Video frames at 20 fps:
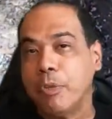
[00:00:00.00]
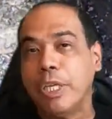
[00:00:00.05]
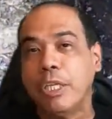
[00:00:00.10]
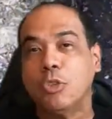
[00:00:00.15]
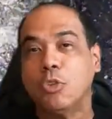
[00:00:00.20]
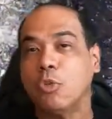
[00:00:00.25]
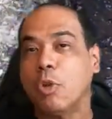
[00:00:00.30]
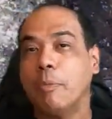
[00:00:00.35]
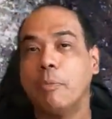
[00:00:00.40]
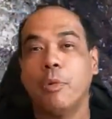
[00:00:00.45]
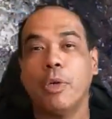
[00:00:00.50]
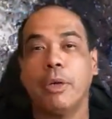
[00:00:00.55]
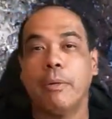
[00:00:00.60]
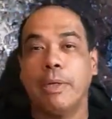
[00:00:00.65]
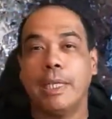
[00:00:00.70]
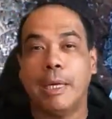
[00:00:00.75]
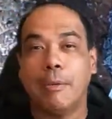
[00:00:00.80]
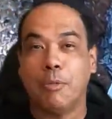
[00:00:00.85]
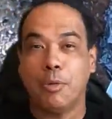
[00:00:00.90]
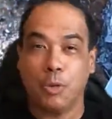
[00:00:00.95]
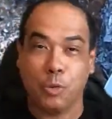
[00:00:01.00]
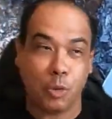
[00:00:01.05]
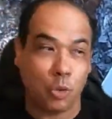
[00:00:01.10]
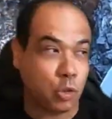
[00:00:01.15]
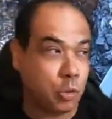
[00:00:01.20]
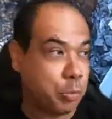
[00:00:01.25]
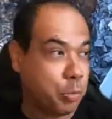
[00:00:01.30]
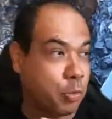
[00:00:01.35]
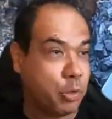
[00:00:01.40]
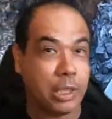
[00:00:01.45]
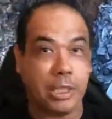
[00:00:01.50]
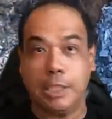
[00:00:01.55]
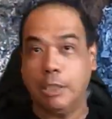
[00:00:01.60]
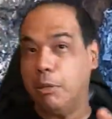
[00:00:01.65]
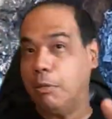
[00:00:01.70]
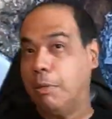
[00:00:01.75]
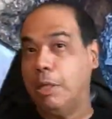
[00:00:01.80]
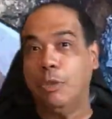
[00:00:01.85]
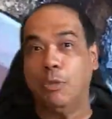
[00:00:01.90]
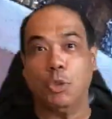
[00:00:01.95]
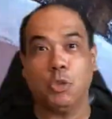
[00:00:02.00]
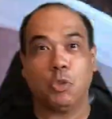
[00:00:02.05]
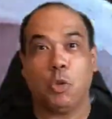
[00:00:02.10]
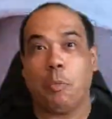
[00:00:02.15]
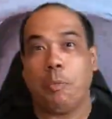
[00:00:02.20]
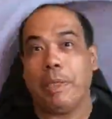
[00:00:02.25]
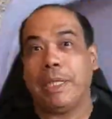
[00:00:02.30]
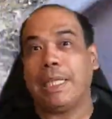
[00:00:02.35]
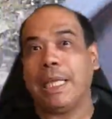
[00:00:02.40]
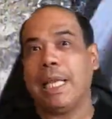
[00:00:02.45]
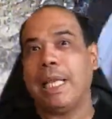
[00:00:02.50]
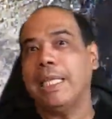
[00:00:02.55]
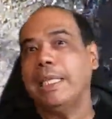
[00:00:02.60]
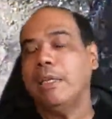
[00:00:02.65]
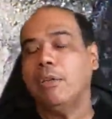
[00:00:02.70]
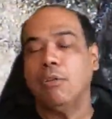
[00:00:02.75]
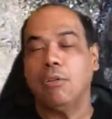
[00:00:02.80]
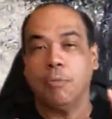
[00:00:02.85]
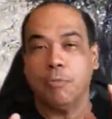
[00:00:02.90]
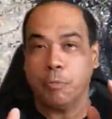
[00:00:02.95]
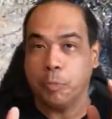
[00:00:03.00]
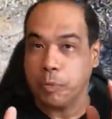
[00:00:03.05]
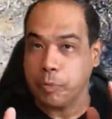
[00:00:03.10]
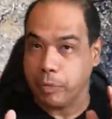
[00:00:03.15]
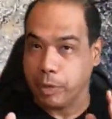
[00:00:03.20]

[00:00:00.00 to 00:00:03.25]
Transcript: Y eso no es porque veníamos nosotros por un recibimiento de sopita leña, no.